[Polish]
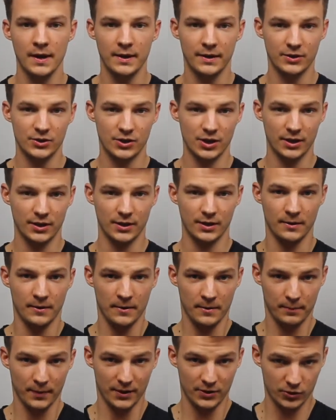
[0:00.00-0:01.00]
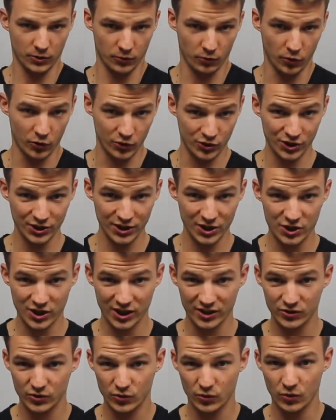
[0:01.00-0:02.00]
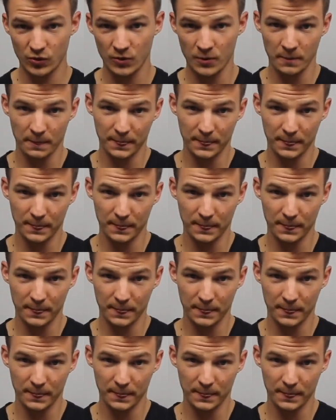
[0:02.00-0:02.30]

Jeżeli masz tą godzinę czasu,